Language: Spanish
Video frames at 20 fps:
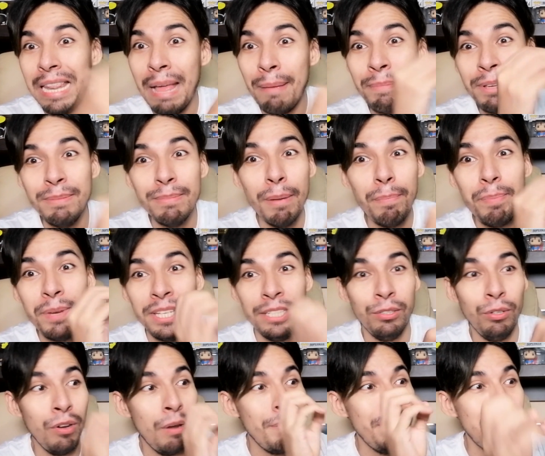La misma
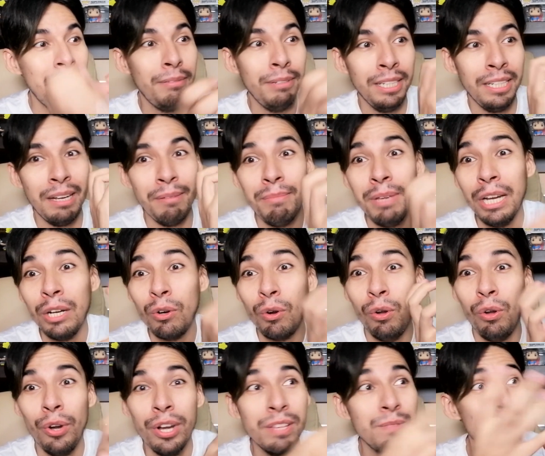pieza solamente van a cambiar
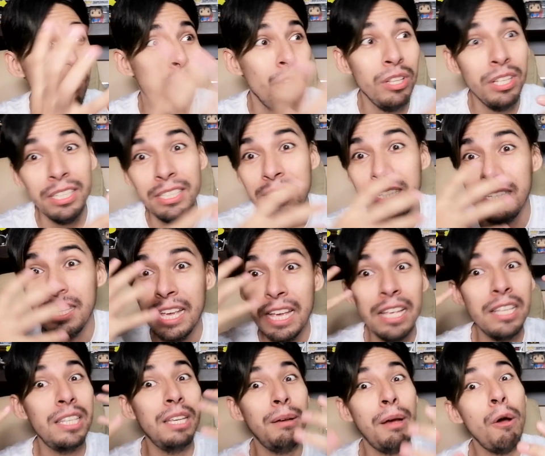colores, moldes y
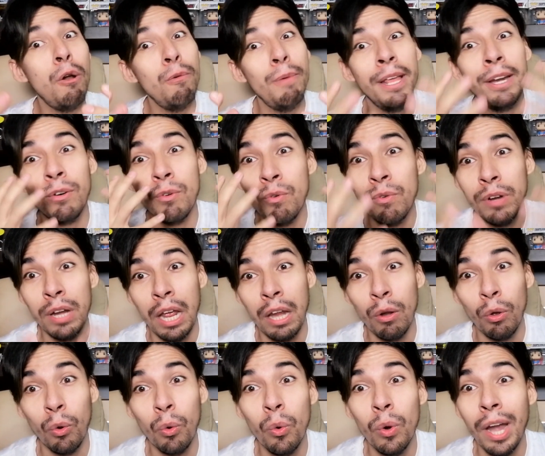se va a volver
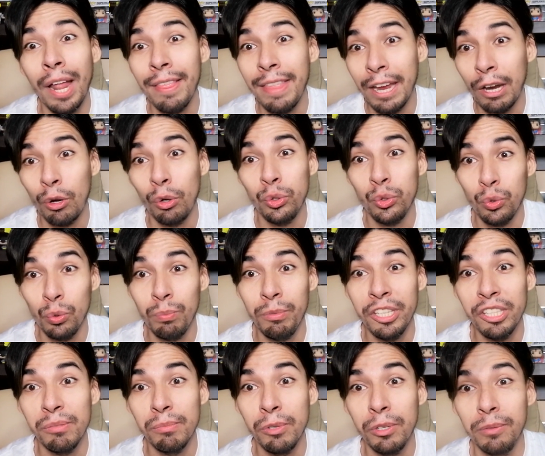una locura de
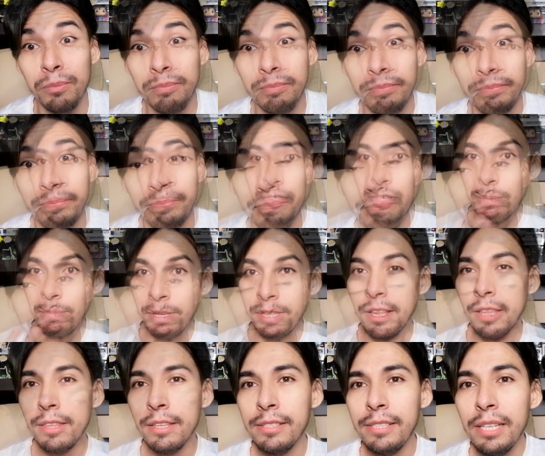consumismo.
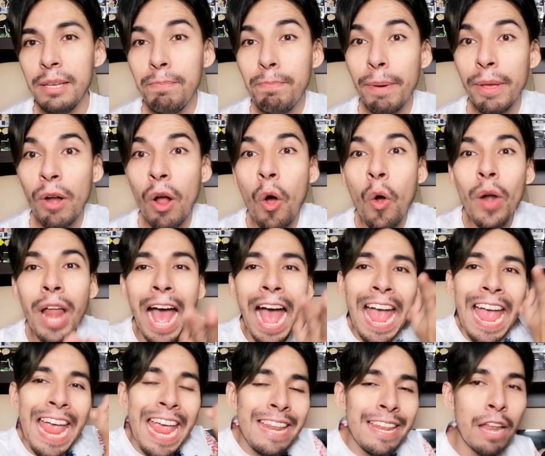También de DC, pero
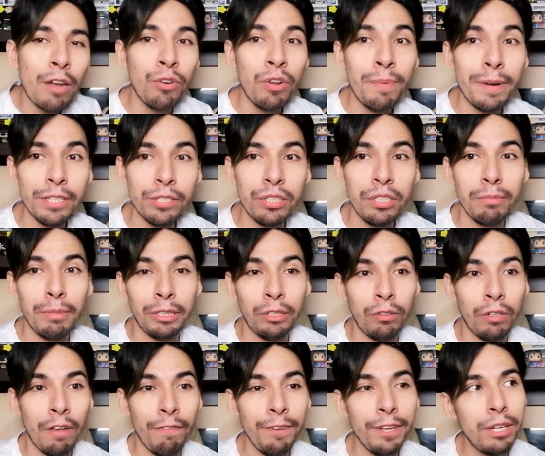ahora en el universo
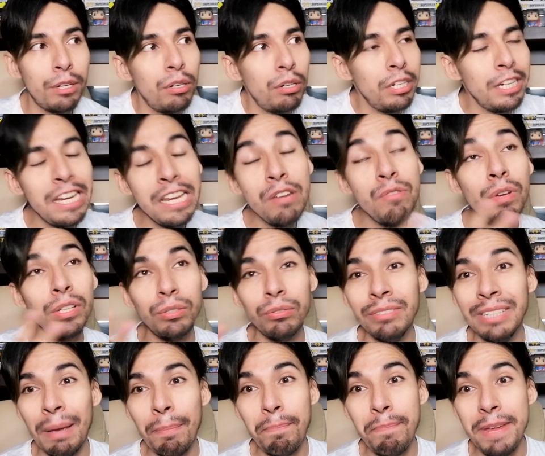cinematográfico y no
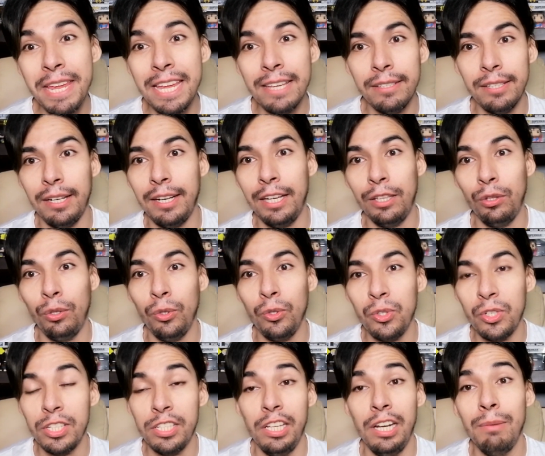es una pieza que
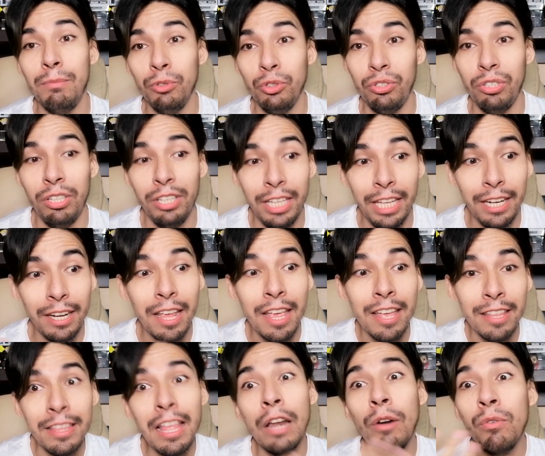todos quisiéramos tener
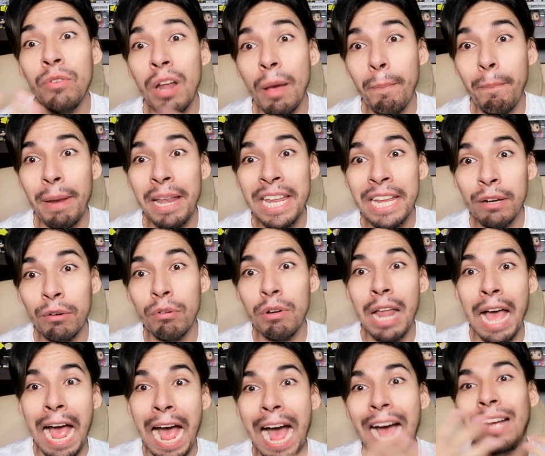de alguna
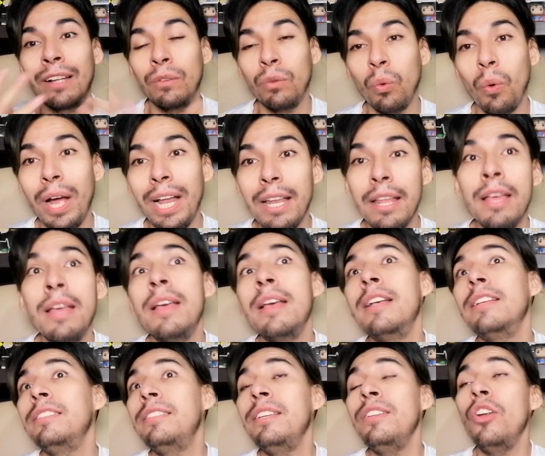película actual,
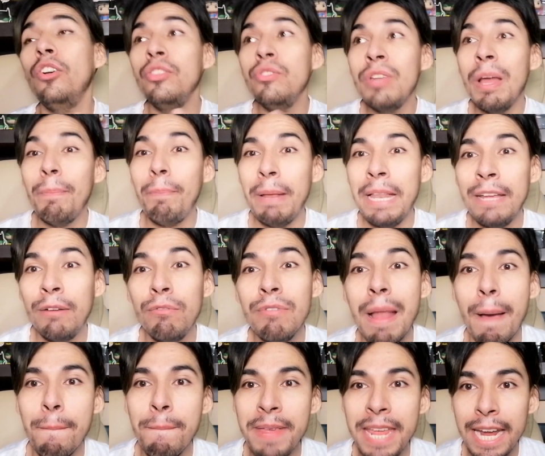sino de una
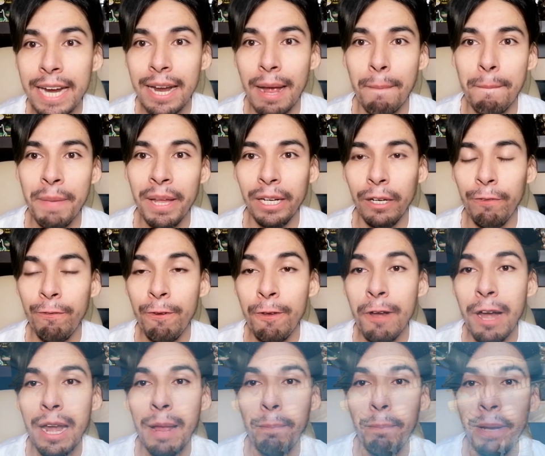película vieja. Me
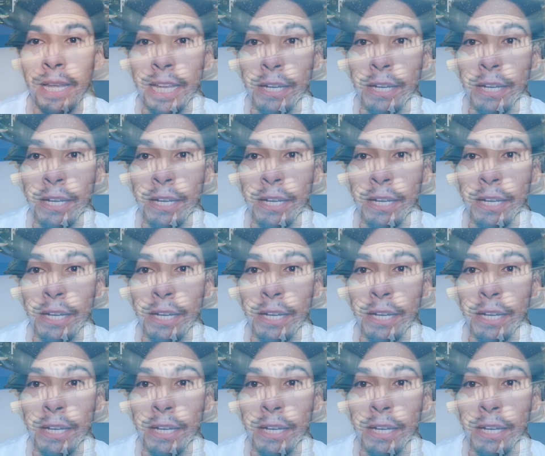refiero a la